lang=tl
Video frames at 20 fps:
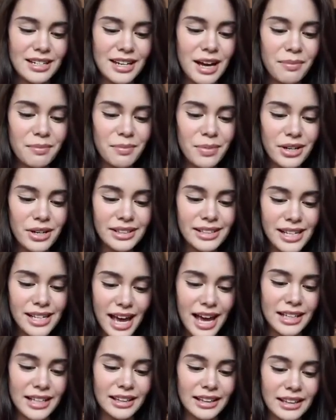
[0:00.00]
Number
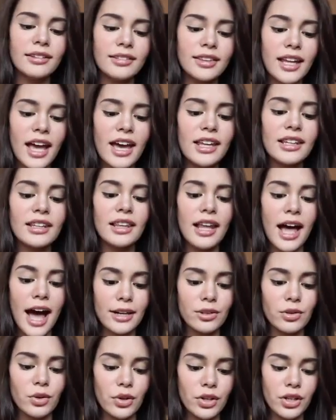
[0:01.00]
10, Nen
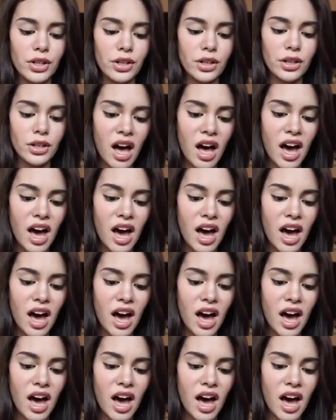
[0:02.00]
Lanoy.